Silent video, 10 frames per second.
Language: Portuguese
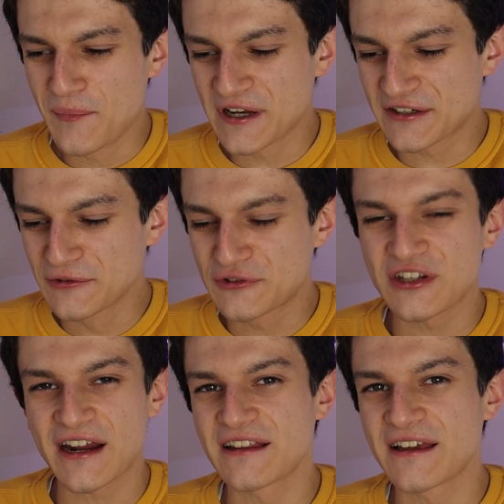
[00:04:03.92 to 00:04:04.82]
mas no
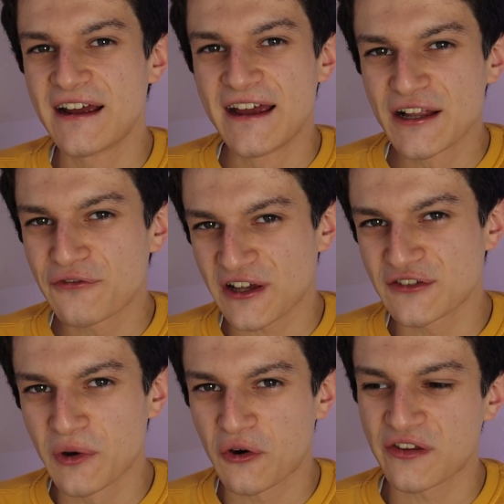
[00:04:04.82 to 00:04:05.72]
trailer ele
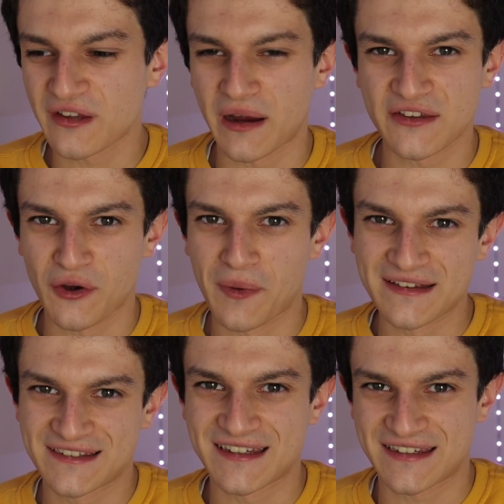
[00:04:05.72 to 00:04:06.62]
faz uma coisa mais ou
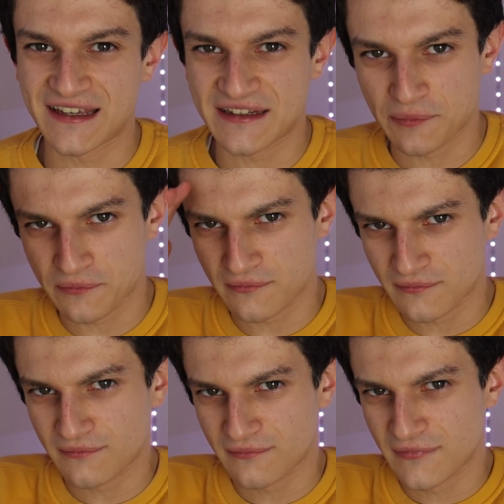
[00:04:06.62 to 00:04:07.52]
menos assim, tipo...
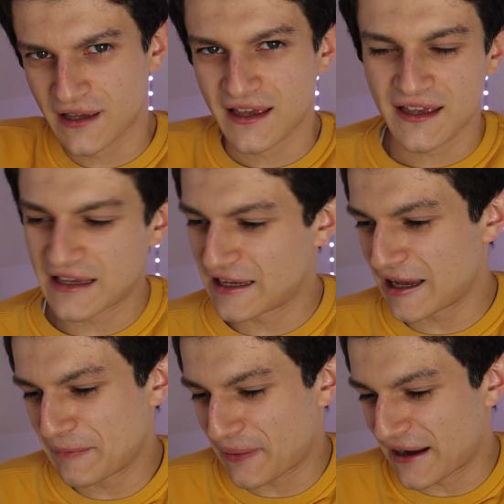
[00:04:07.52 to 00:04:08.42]

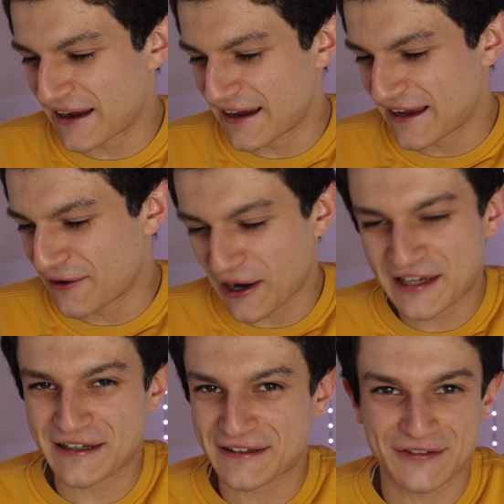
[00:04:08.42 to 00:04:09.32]
E, epá, eu
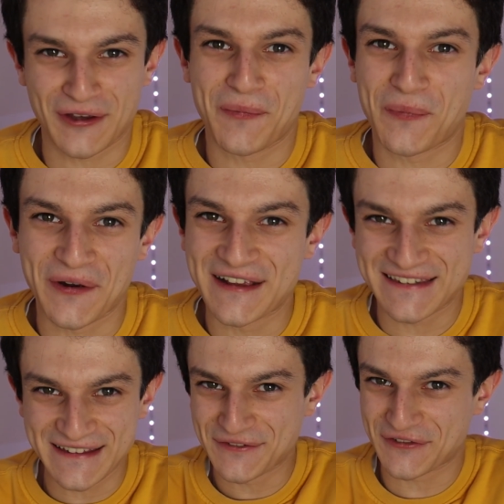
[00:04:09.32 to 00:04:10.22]
acho que só por
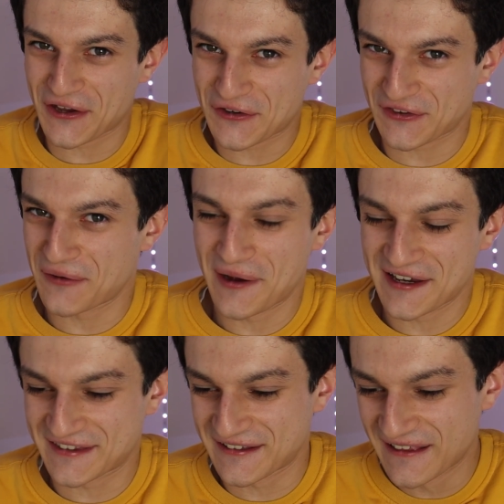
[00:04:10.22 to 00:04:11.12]
isso ainda fiquei a gostar
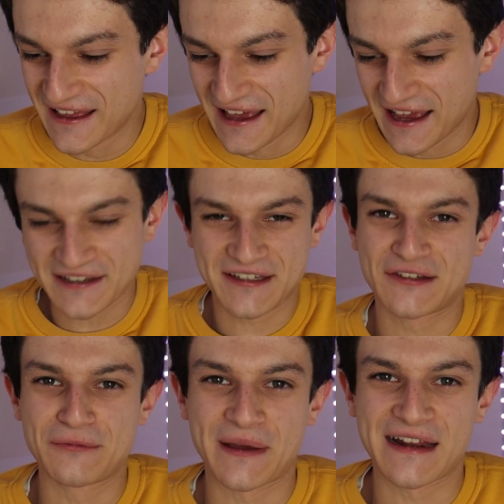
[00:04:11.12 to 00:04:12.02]
mais dele. Achei
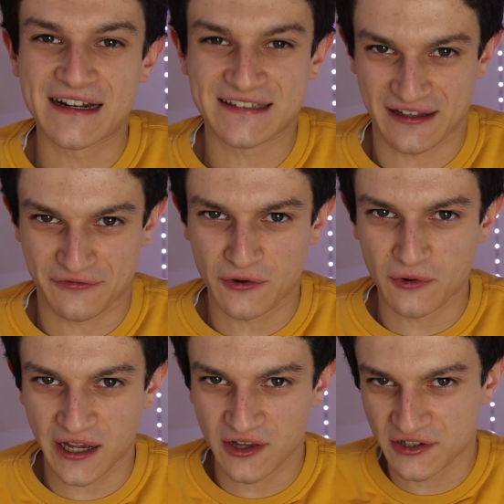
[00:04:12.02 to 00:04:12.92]
super engraçado ver o
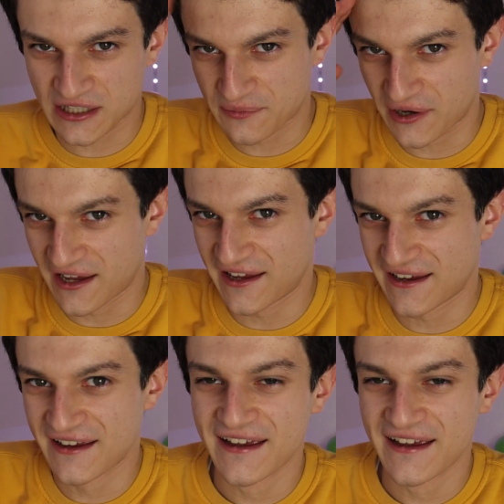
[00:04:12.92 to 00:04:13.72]
Relor tipo, hey!